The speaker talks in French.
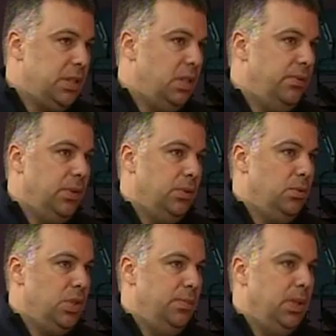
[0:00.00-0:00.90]
c'est des
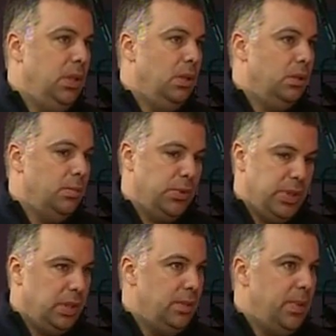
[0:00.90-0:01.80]
photos que j'ai prises lors de mon
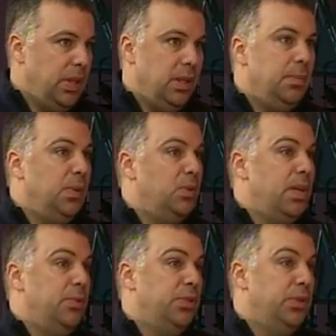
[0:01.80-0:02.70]
dernier périple au
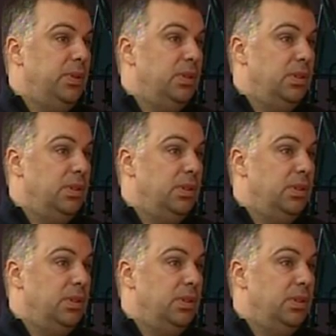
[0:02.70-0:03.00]
Cameroun.